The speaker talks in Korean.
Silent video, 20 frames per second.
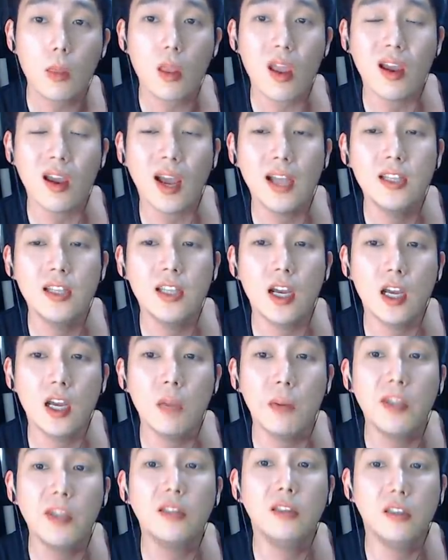
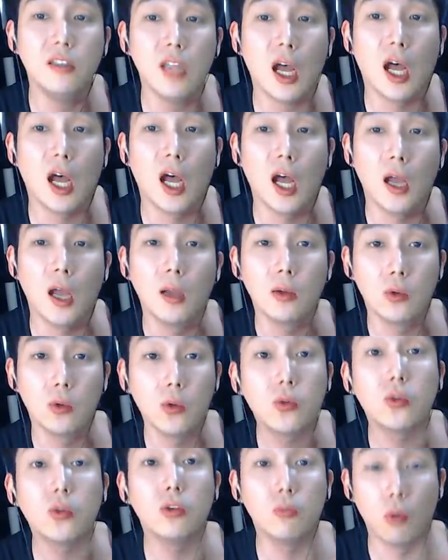간장의 베스트다.
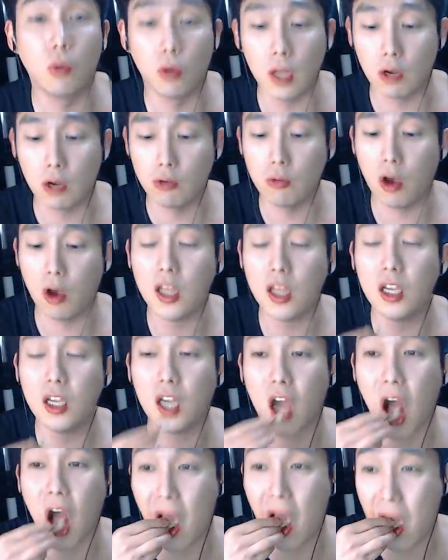교촌은 뭐 워낙
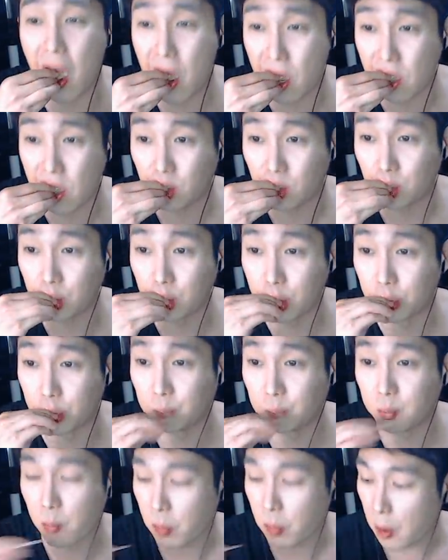유명하니까.
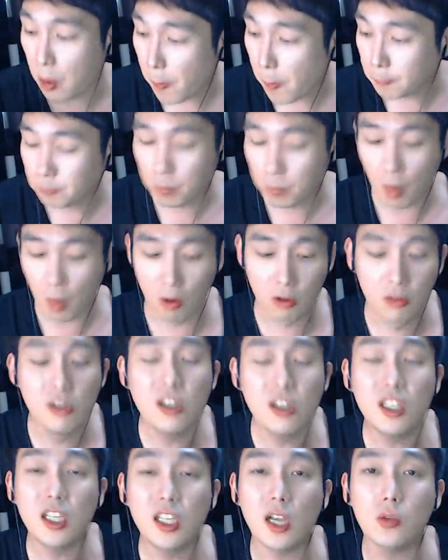음. 어,
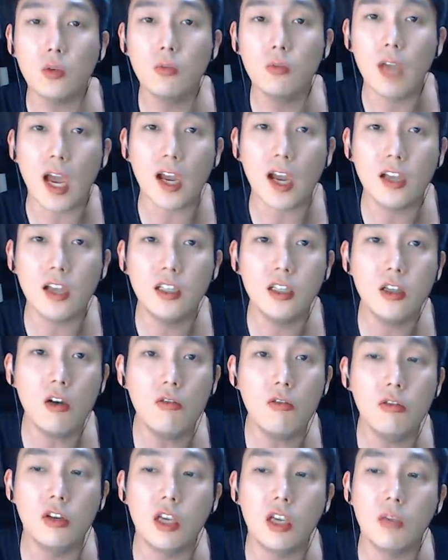들자 좀 약간
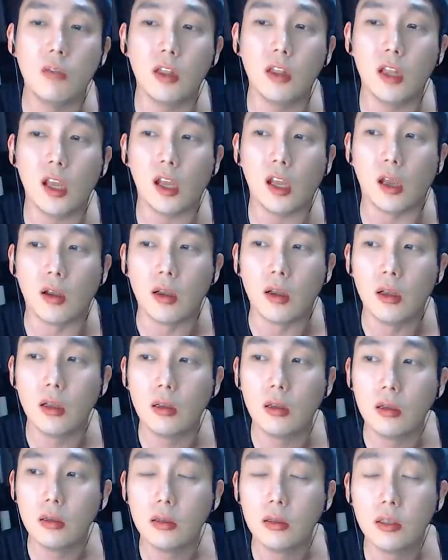싱거운 느낌인데,
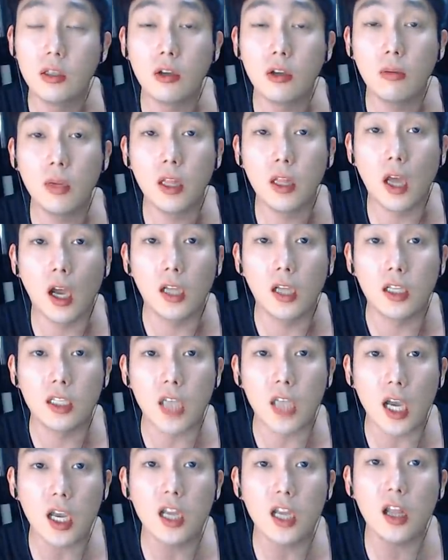지점에다가 이제
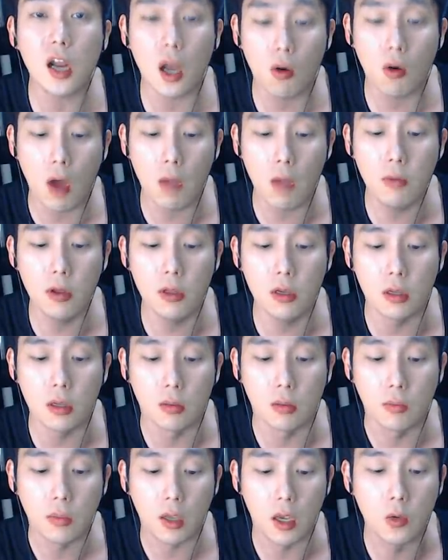짜게 해달라고
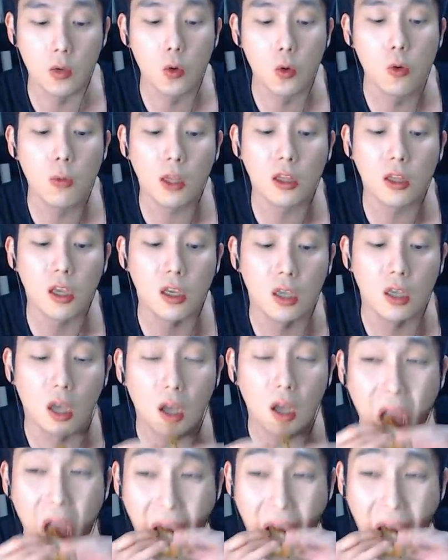하면은 개졸마탱이야.